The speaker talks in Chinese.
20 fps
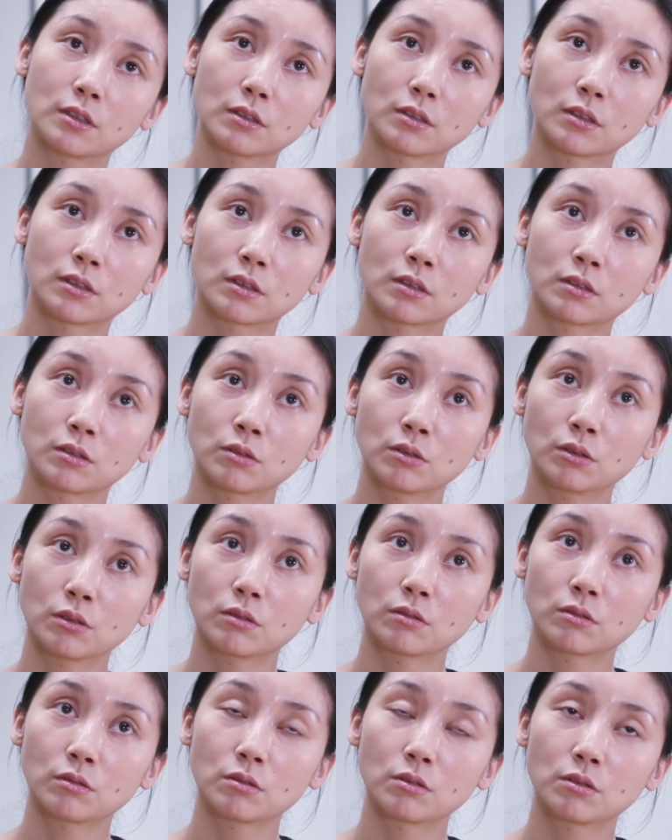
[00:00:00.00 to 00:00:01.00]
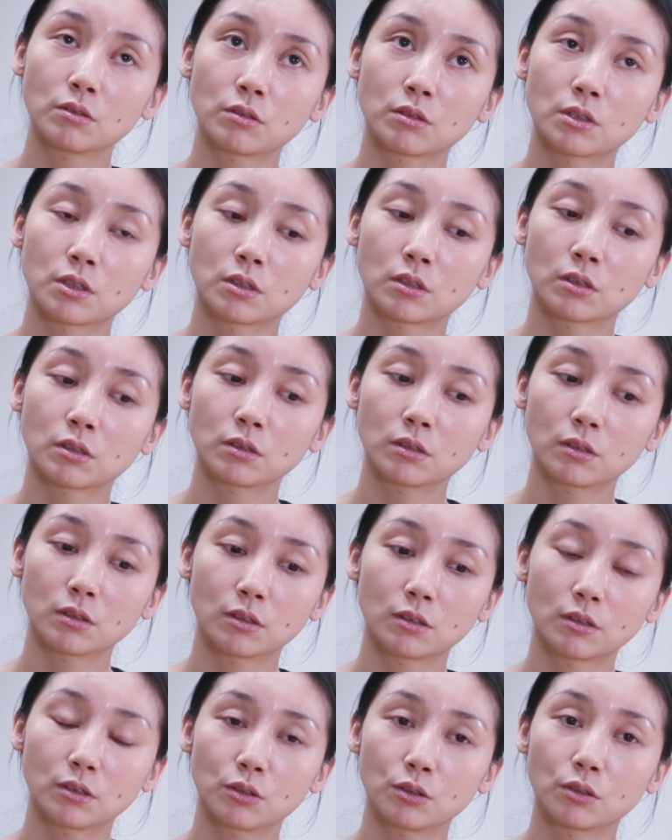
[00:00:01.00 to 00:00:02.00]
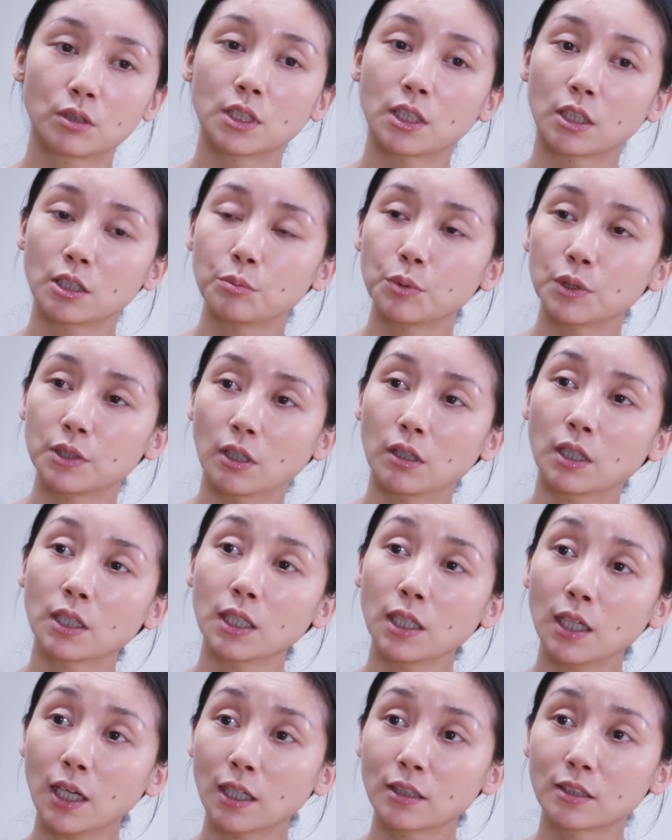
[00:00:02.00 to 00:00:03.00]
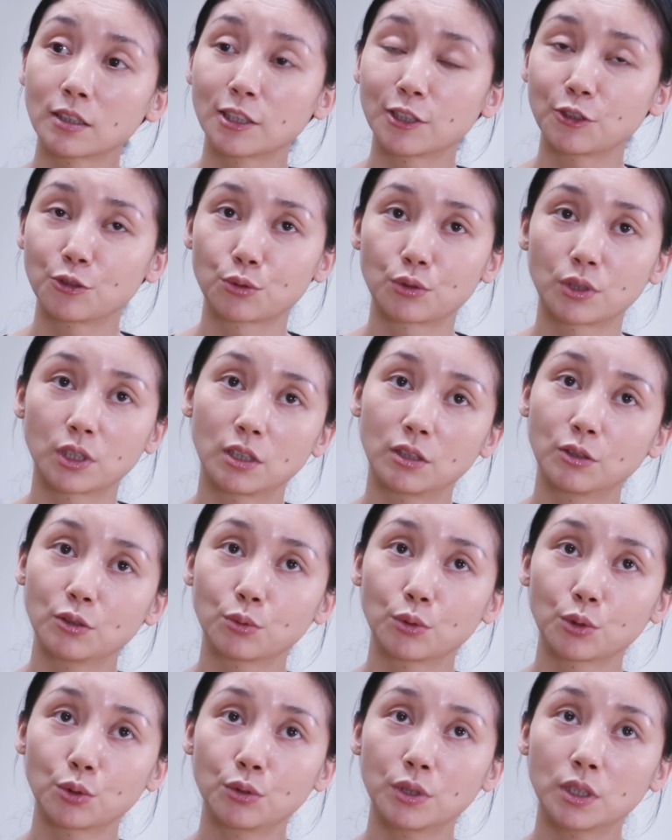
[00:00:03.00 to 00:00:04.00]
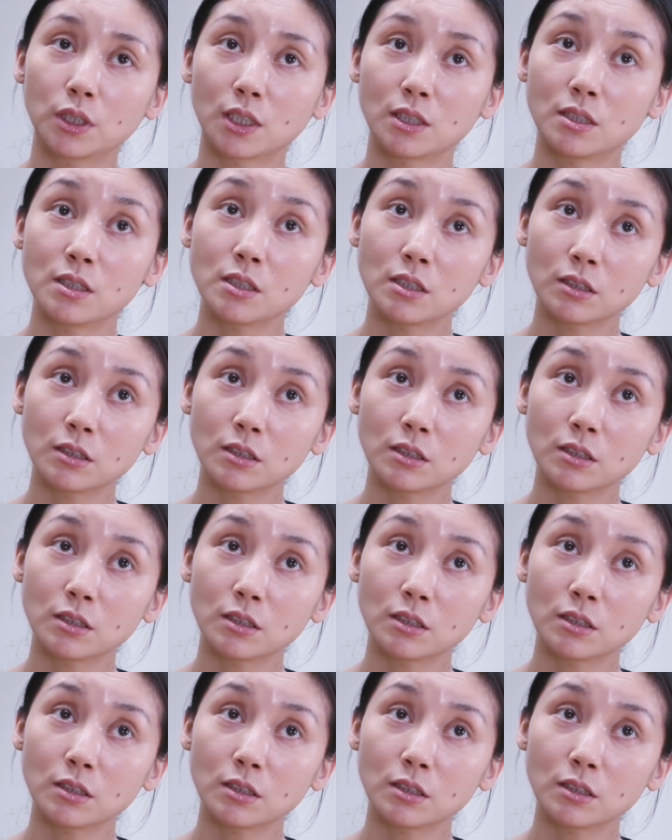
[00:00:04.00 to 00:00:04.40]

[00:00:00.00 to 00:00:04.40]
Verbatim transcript: 呃，就是就是也是比较黑暗的那种人。我对人